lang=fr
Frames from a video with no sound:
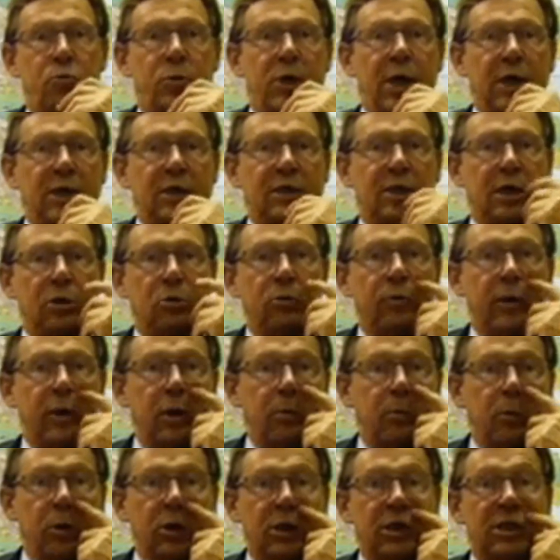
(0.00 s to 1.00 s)
ou bien c'est un
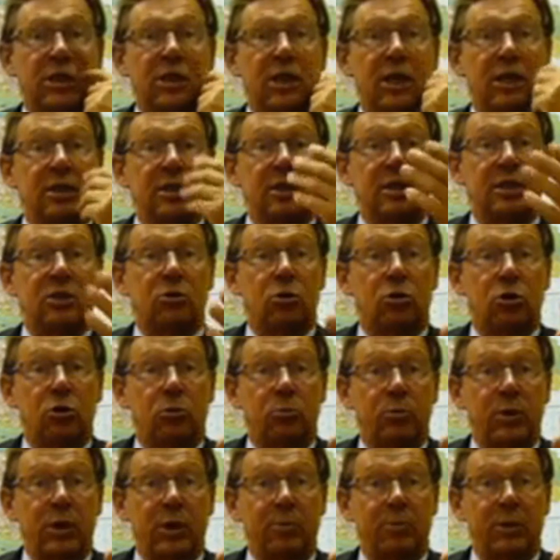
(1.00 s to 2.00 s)
gouvernement qui s'est
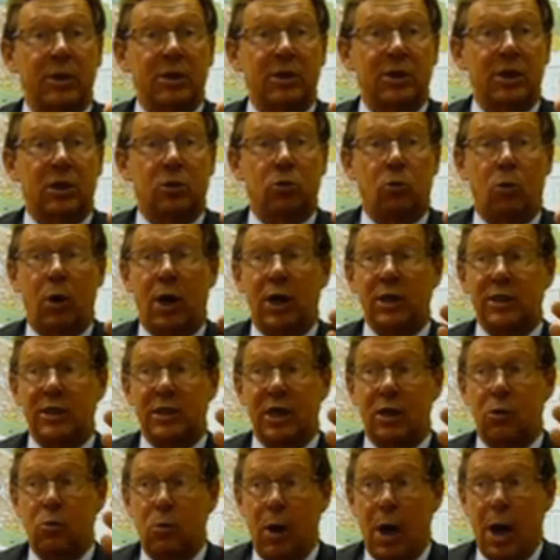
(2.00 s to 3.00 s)
résisté au lobbying parce qu'il
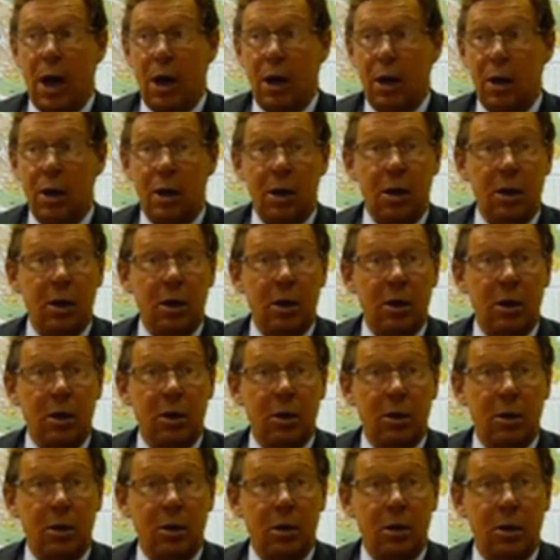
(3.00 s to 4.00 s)
croit à ses lois,
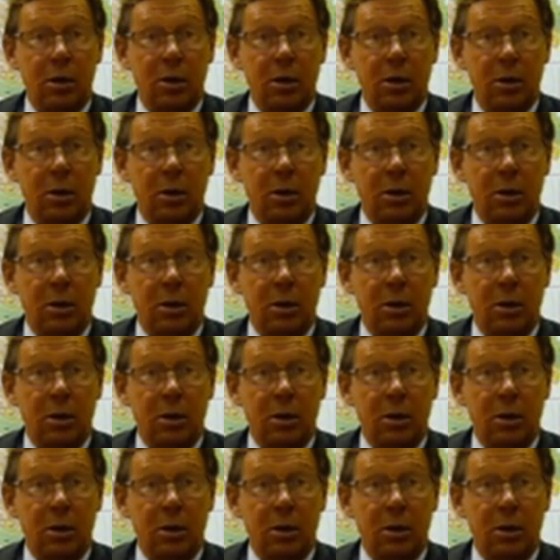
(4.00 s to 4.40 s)
mhm.